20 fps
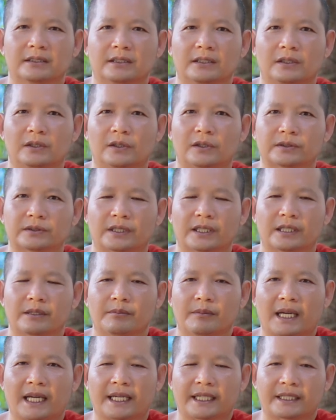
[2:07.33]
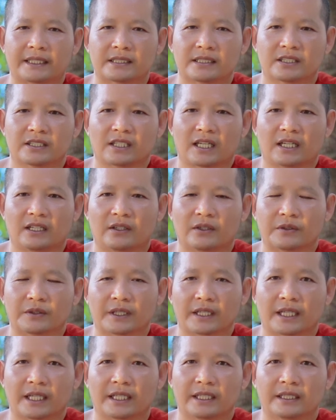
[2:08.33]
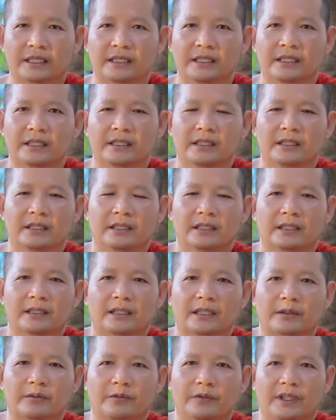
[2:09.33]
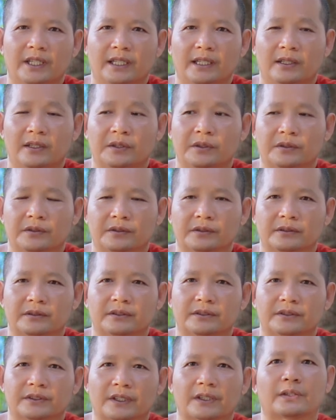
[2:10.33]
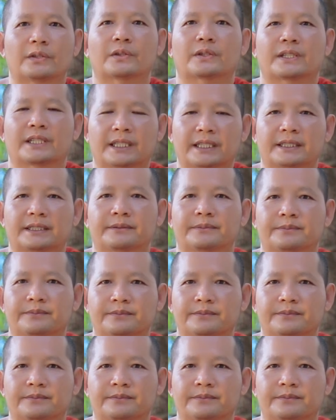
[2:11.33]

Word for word: lột tự bàn chào ấy nâng về lột từ cột từ